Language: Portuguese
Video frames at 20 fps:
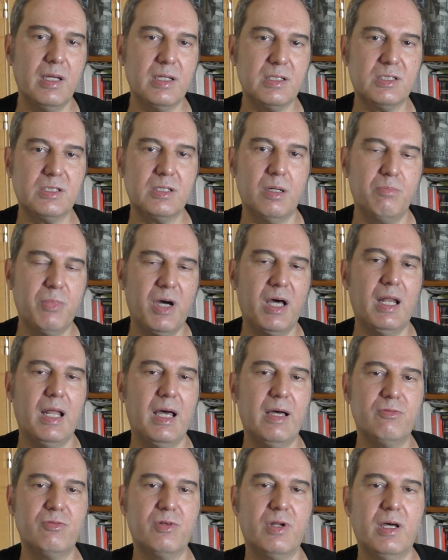essa
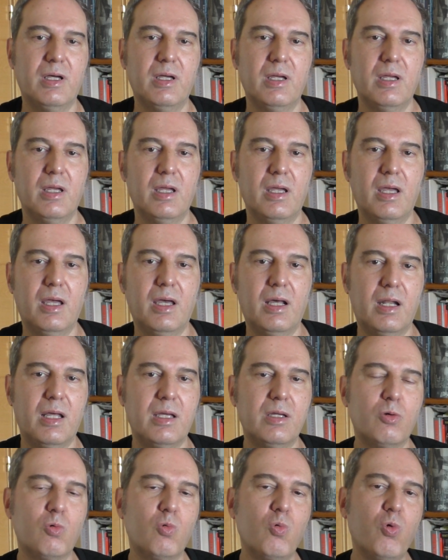palavra
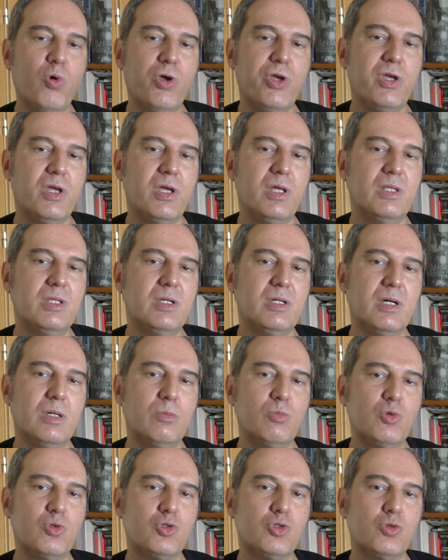ela inclui,
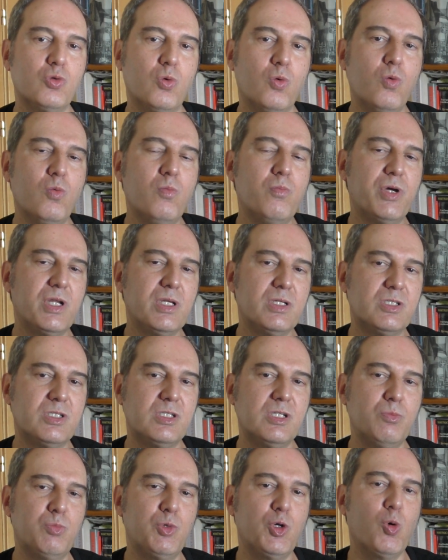digamos, um
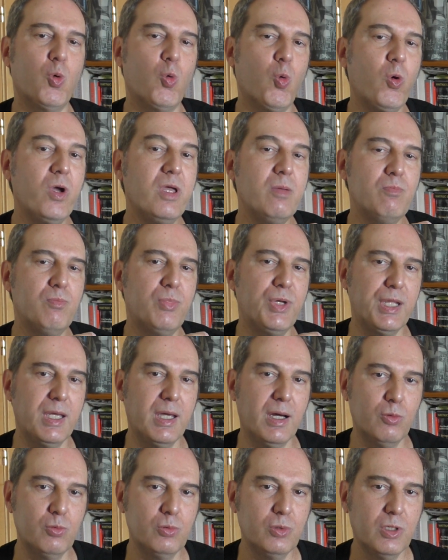princípio, um
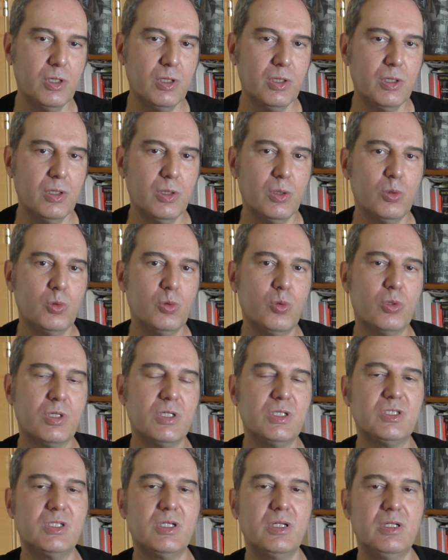embrião do
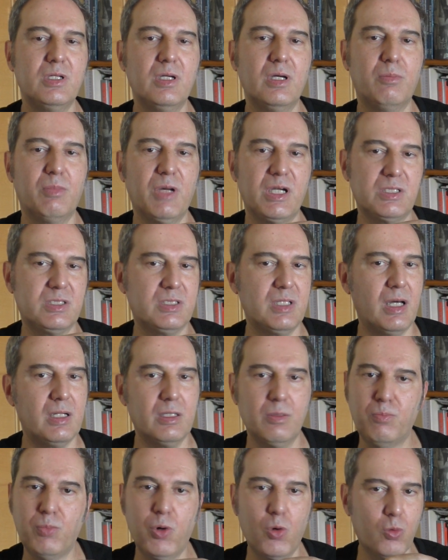que seria mais
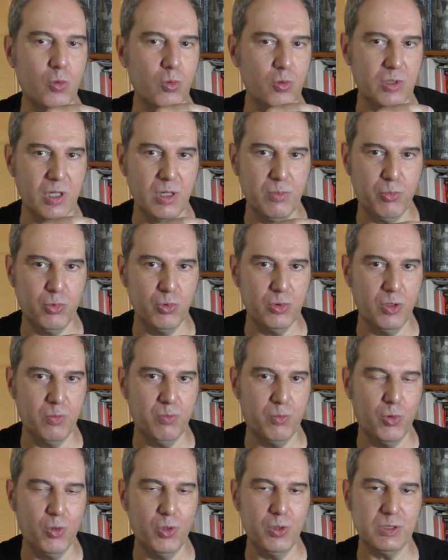tarde, pouco tempo
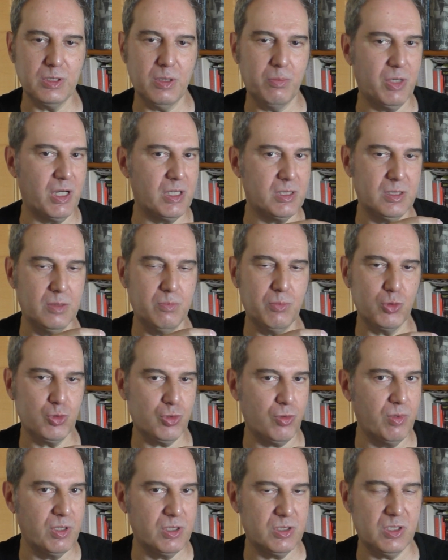depois, a partir
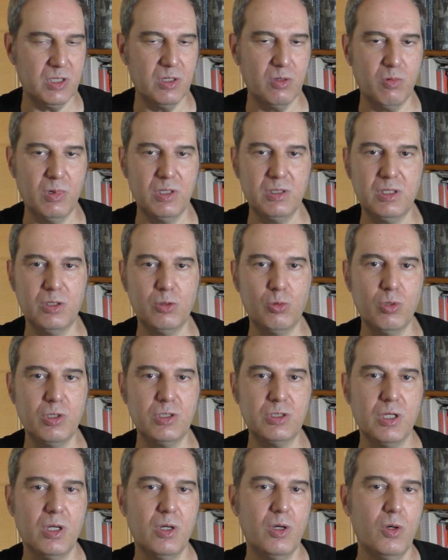possivelmente de
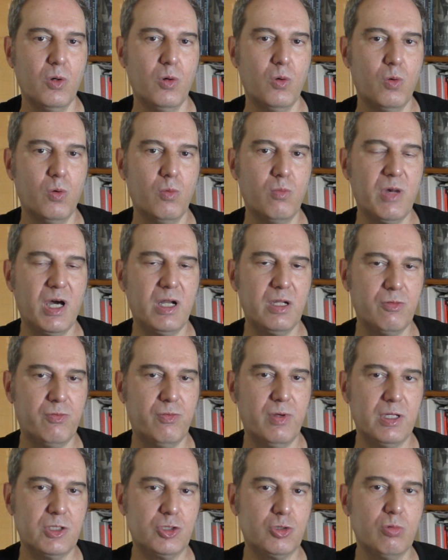52, um
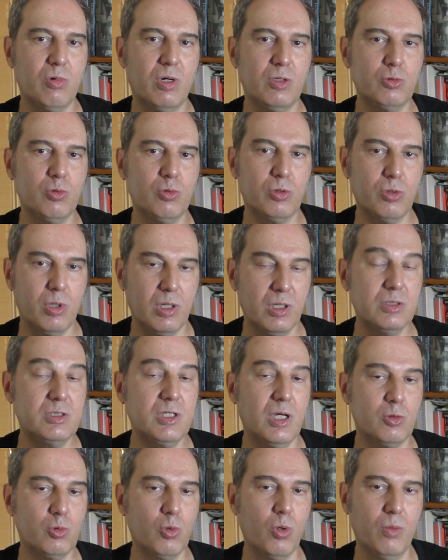manifesto
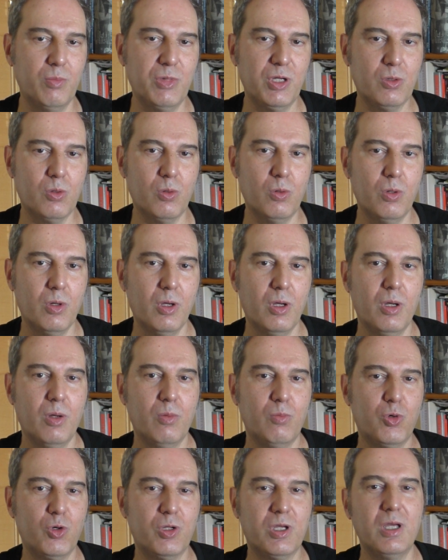antiatômico,
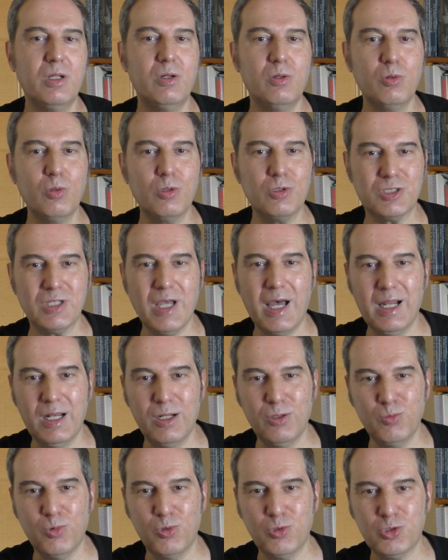porque nos
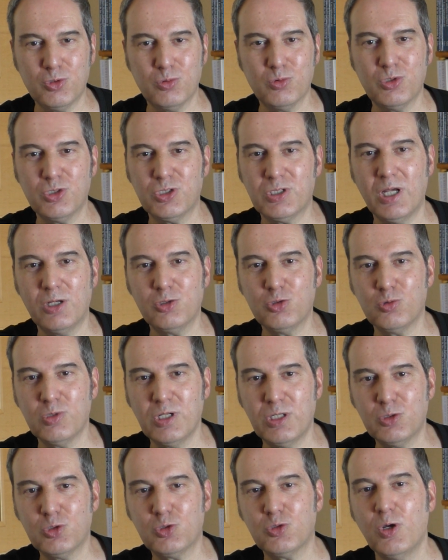Álamos, nos Estados
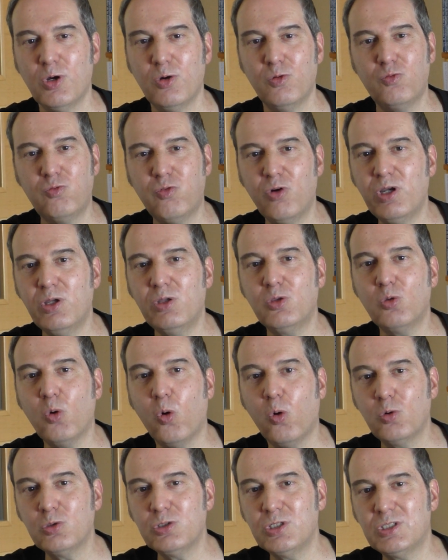Unidos, foi
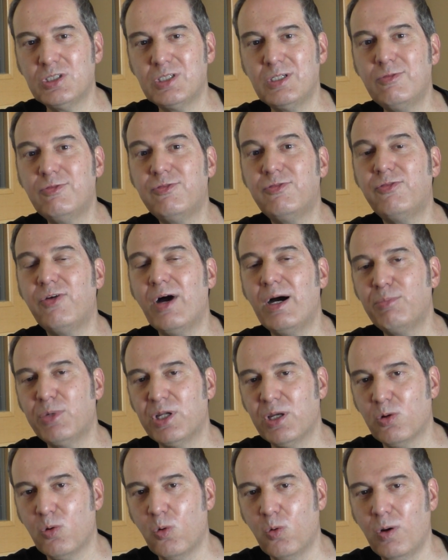onde se
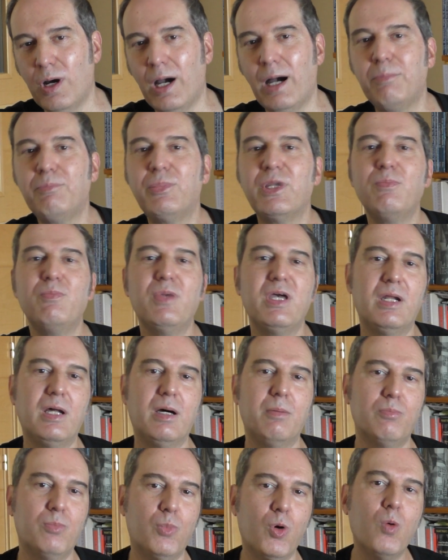fabricou a
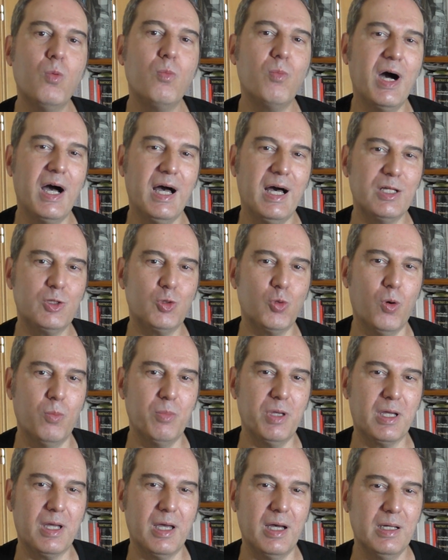primeira bomba
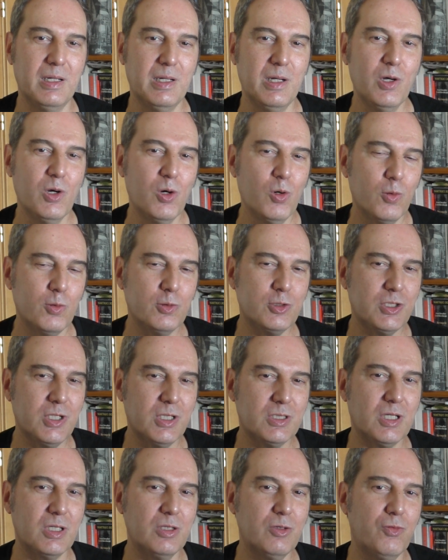atômica. Ou
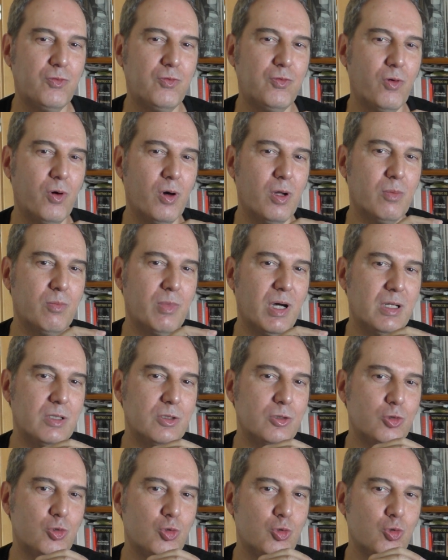seja, de
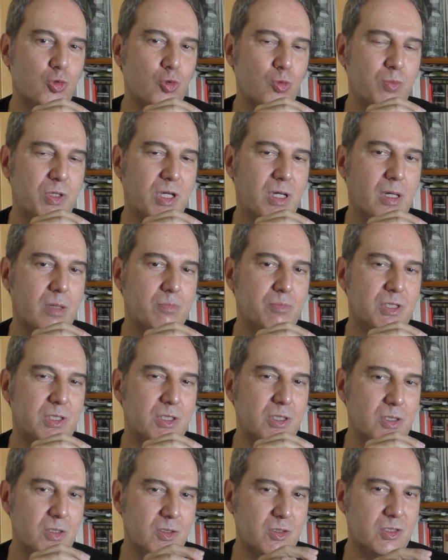forma
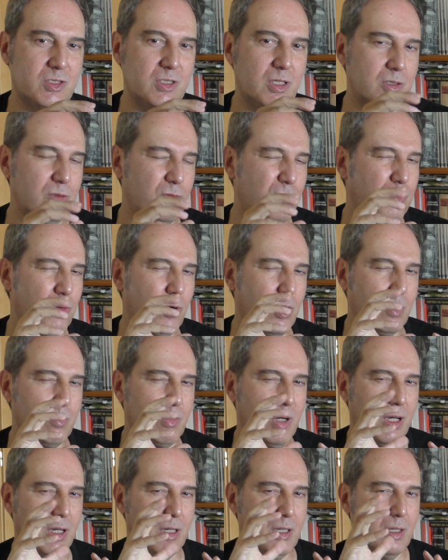subreptícia, de
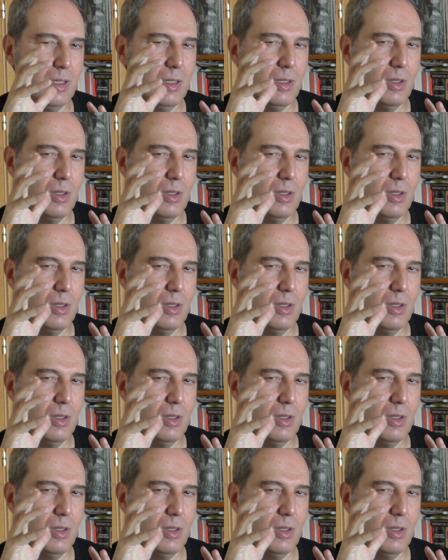forma